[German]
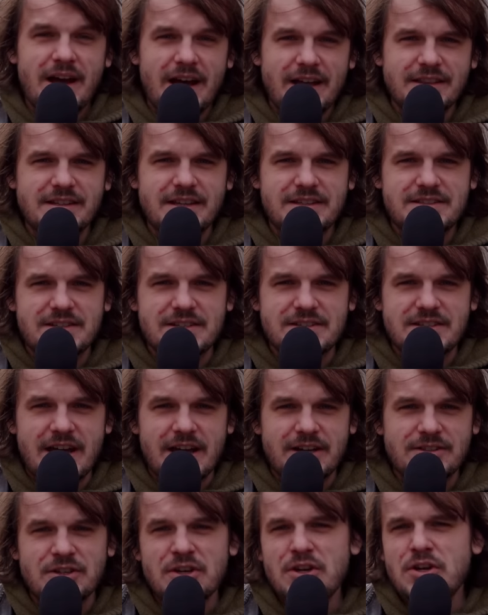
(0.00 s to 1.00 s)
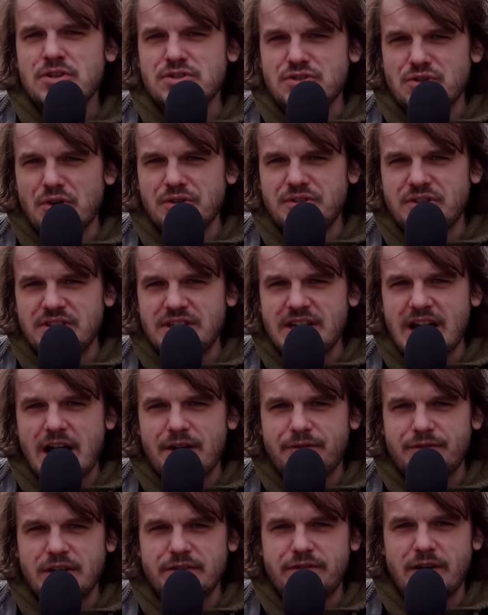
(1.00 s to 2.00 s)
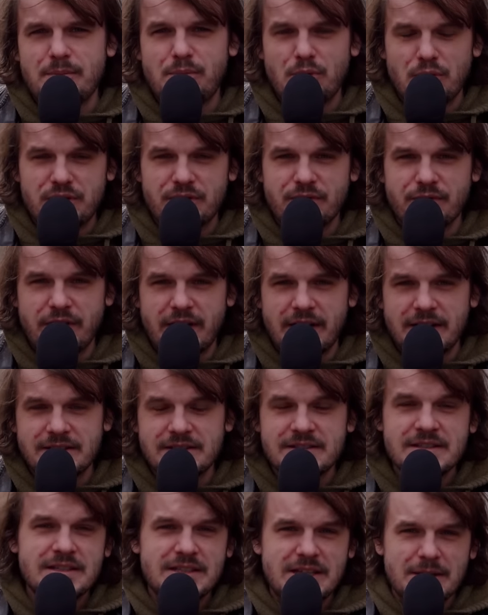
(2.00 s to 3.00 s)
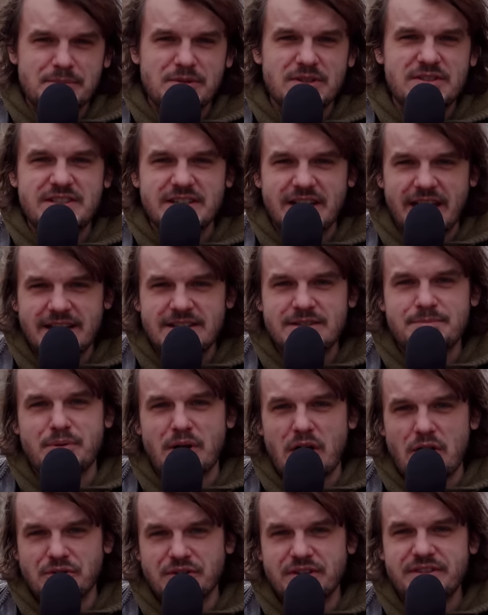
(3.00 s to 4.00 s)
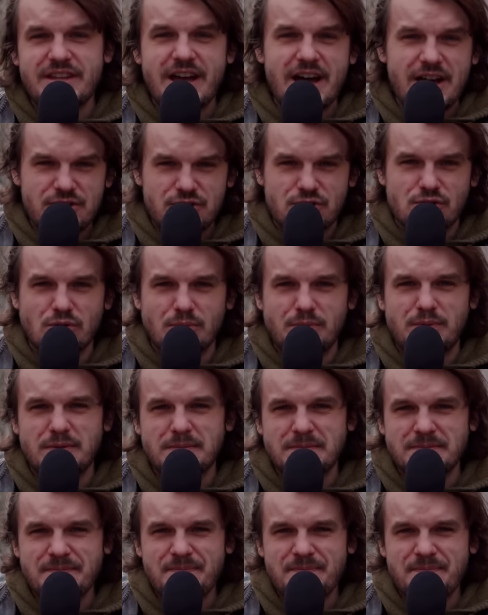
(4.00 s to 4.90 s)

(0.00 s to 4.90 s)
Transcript: Anders gesagt, sollte die AfD verboten werden, gibt es direkt braunen Nachschub.